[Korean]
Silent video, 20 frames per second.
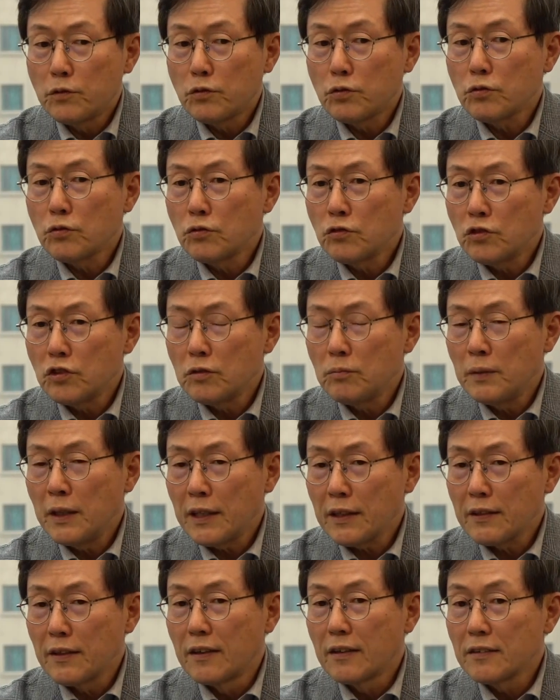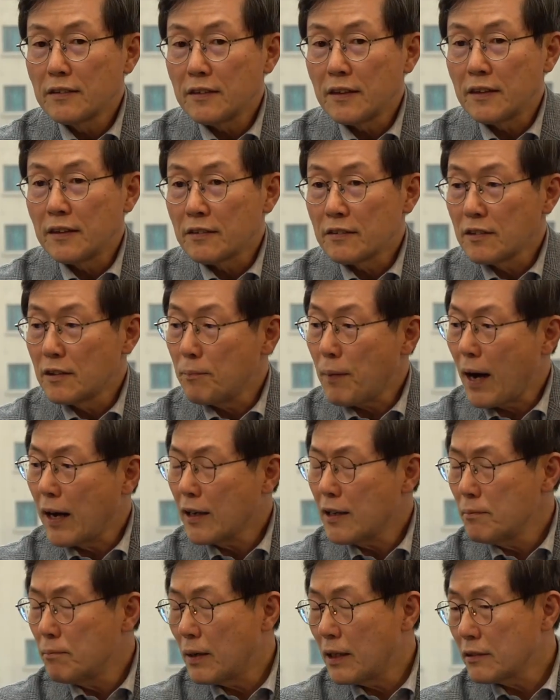중심의 경제에서
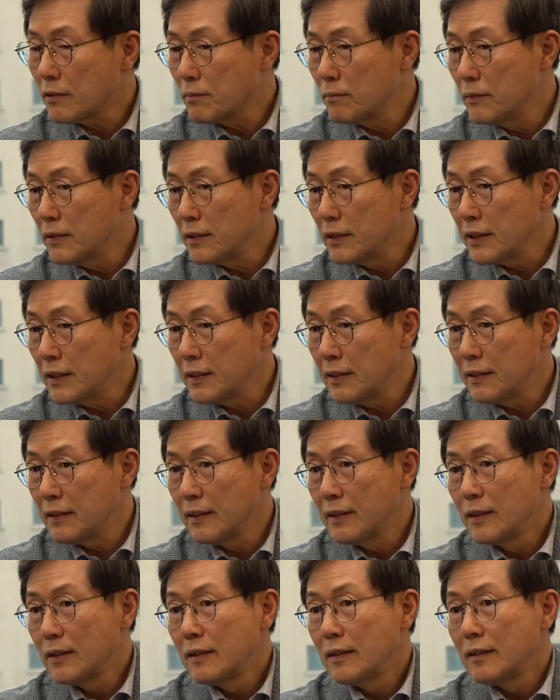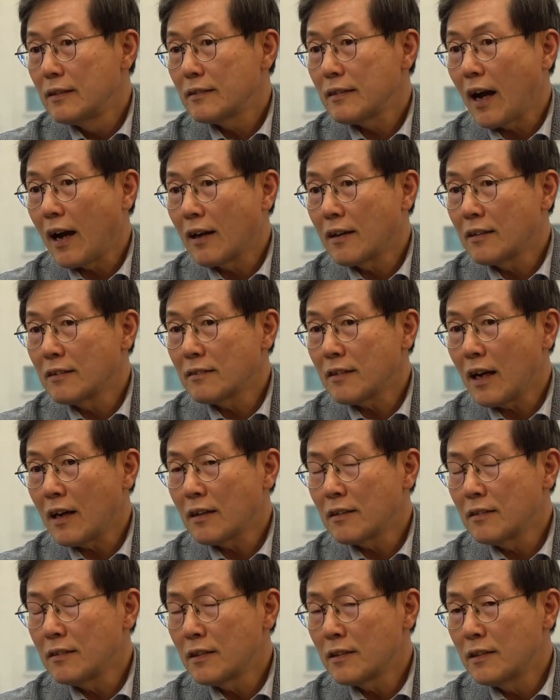방금 말씀드린
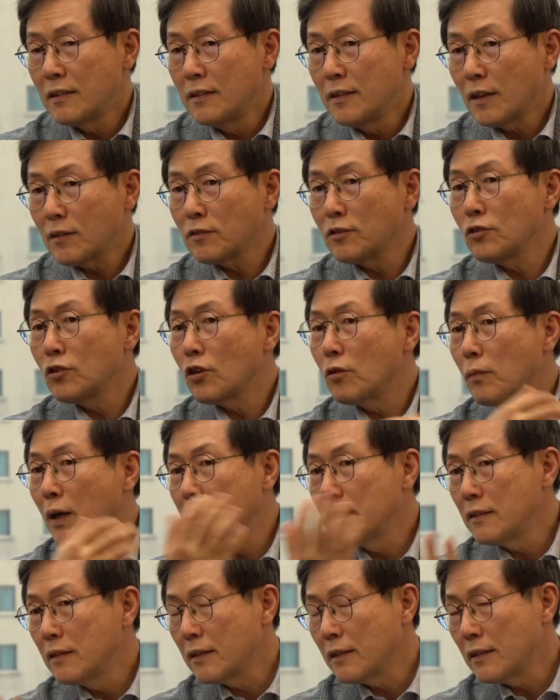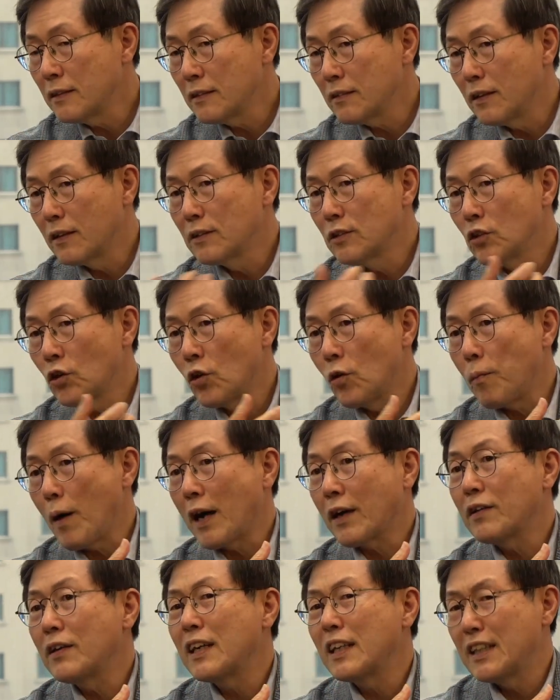상상력을 혁신으로 만드는 경제로
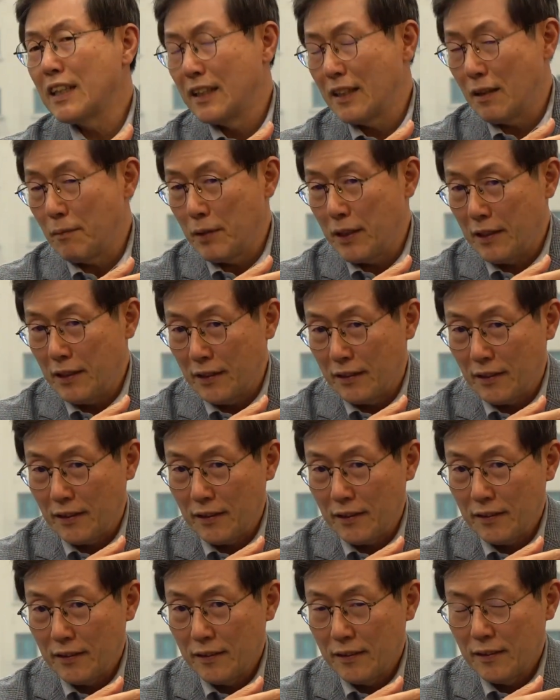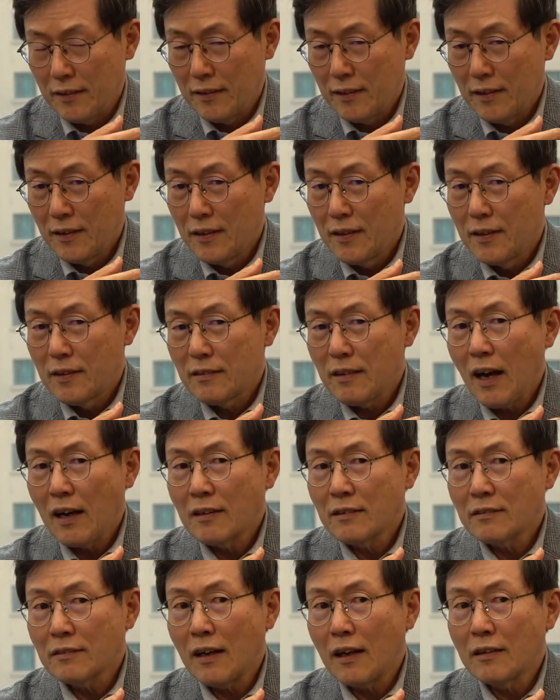바뀌게 된다면 예, 예.
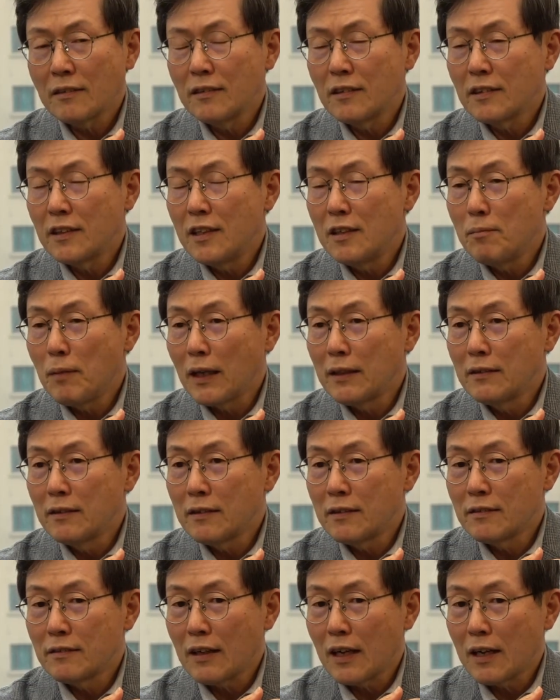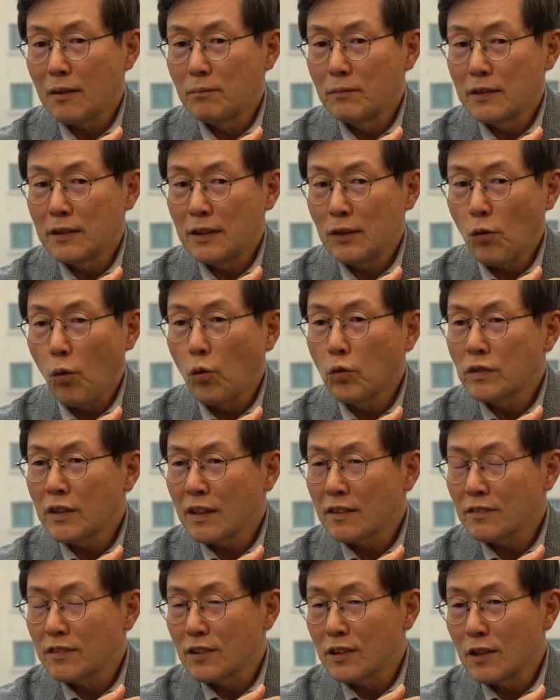상상력을 만드는 사람들이
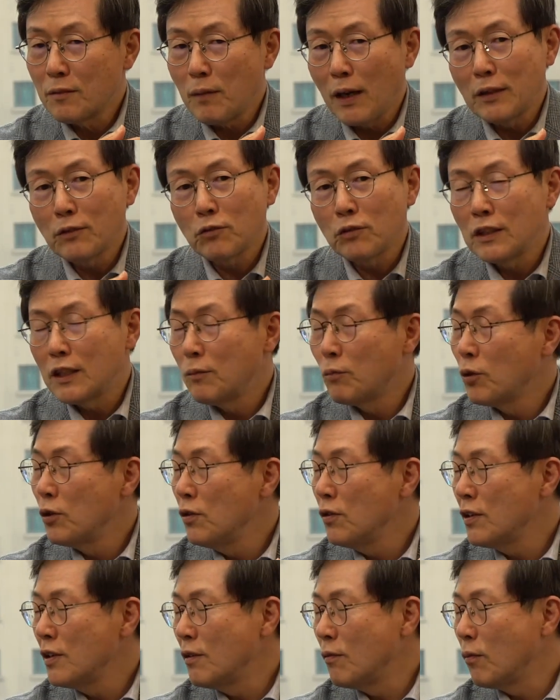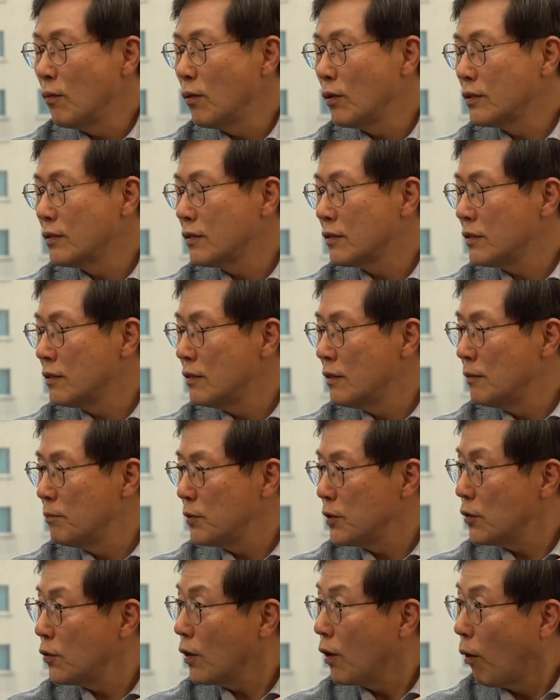공장처럼 한 군데 몰려들을
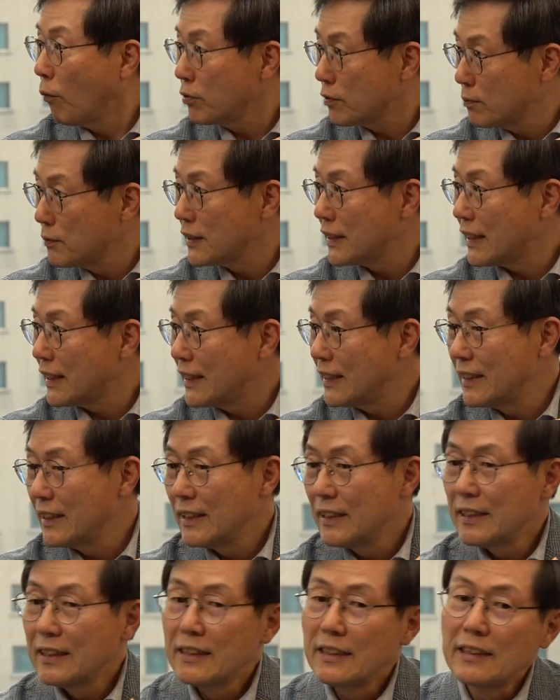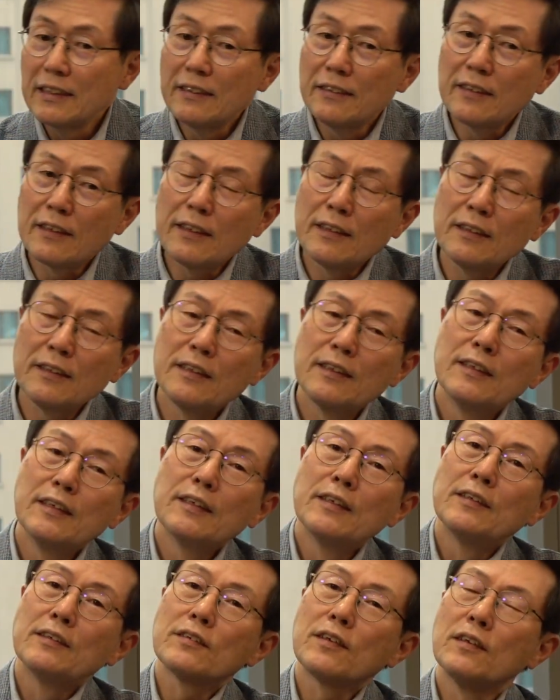필요가 없습니다. 예. 이제는
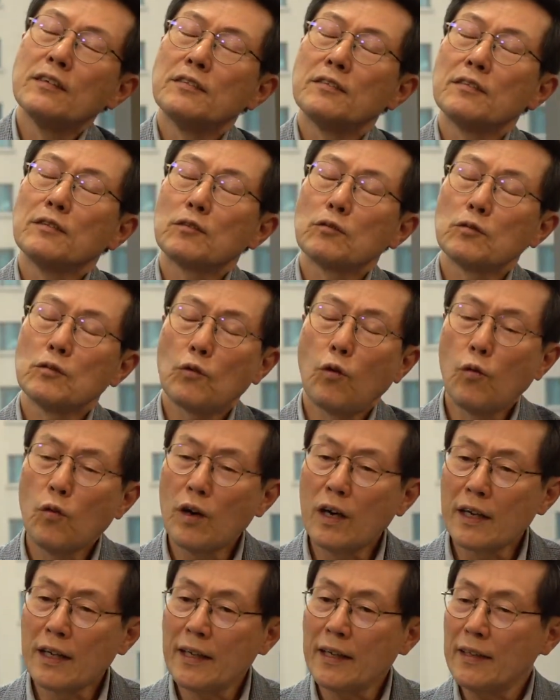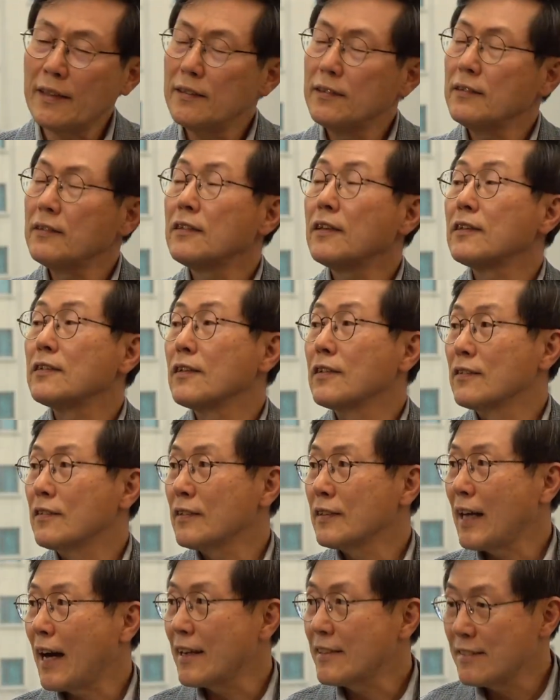전 공간에
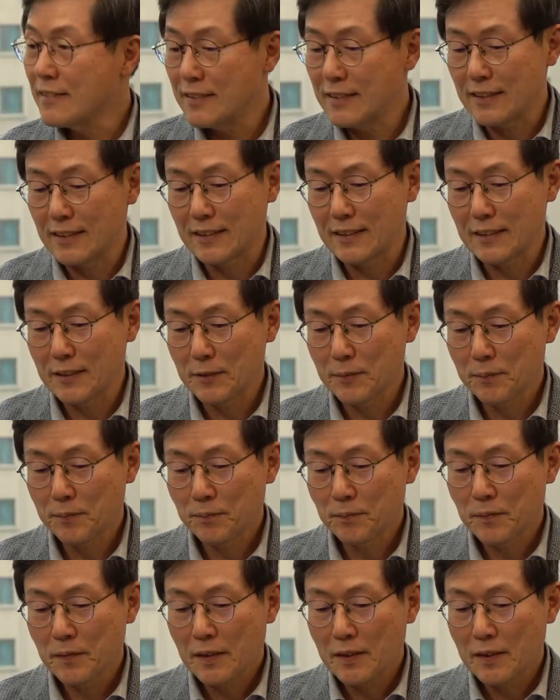흩어져서 다시 음.